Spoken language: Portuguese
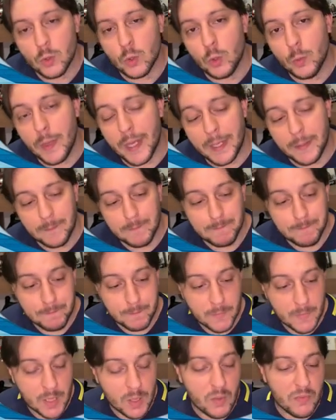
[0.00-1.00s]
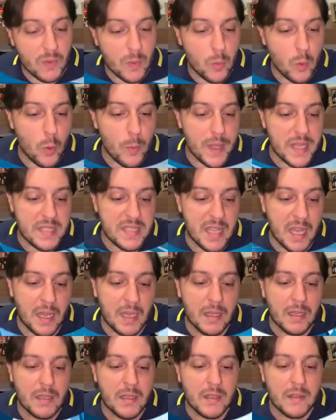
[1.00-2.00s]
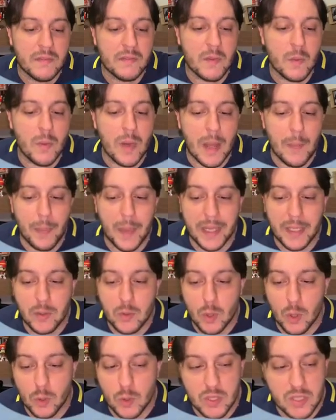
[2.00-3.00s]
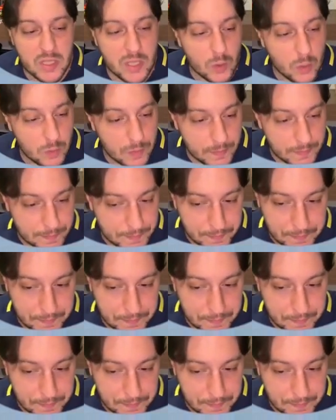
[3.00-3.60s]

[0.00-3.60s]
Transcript: Tudo bem? Então vamos começar. Vamos lá para a introdução